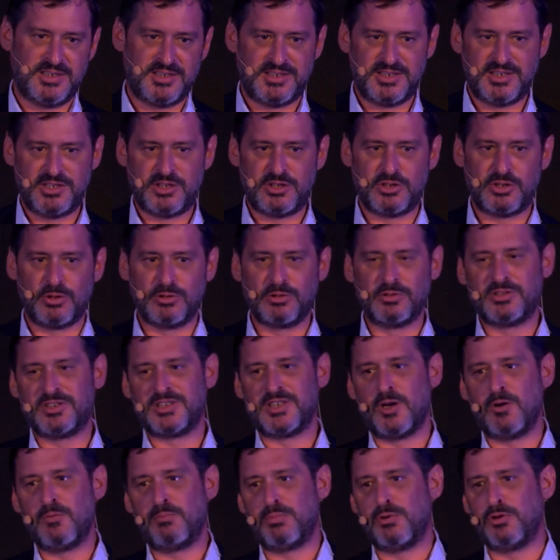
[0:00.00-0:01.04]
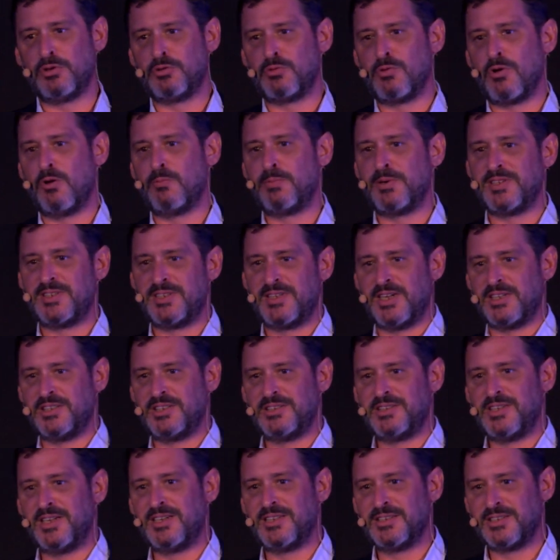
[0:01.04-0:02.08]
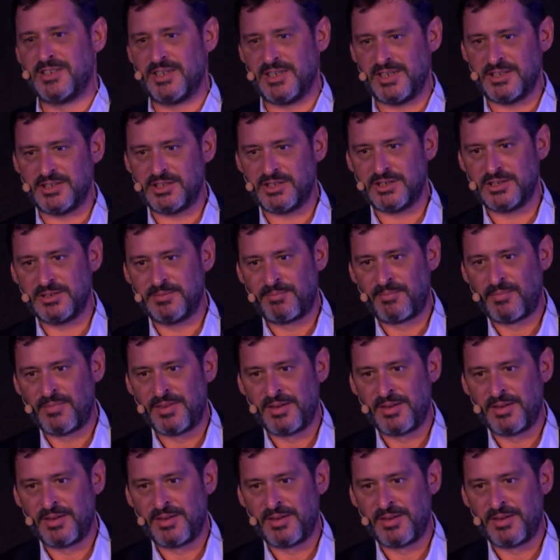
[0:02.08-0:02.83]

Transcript: Existe solução pontual para a cidade inteligente.